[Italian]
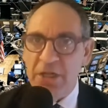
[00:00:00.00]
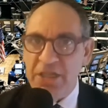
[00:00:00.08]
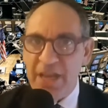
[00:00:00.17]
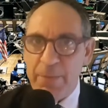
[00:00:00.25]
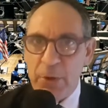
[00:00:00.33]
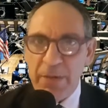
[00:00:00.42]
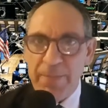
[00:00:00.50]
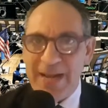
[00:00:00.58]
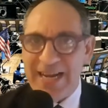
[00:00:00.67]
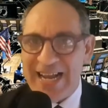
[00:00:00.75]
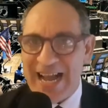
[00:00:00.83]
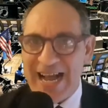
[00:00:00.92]
deboli
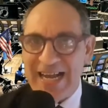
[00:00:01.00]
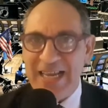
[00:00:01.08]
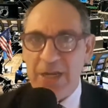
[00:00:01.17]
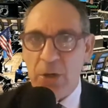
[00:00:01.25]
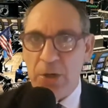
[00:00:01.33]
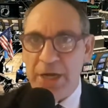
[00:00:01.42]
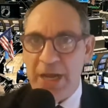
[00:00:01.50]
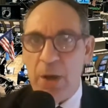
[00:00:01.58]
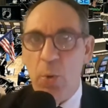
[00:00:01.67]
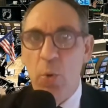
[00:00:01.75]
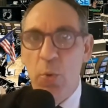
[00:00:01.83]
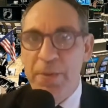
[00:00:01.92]
bancari con
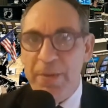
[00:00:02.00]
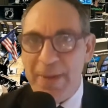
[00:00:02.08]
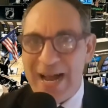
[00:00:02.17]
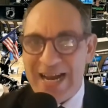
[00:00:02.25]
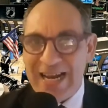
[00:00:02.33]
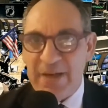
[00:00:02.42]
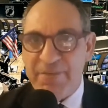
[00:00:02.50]
Ubi Banca